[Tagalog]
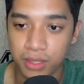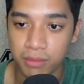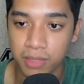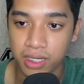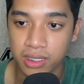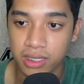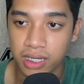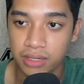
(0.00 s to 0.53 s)

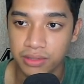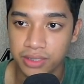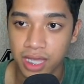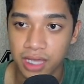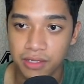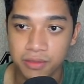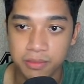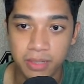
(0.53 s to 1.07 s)
mag ano
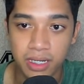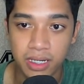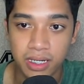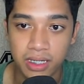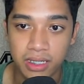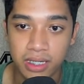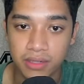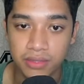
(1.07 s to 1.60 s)
tayo,
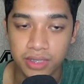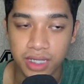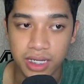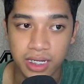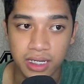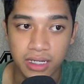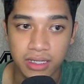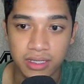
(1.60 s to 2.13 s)
magkaroon tayo ng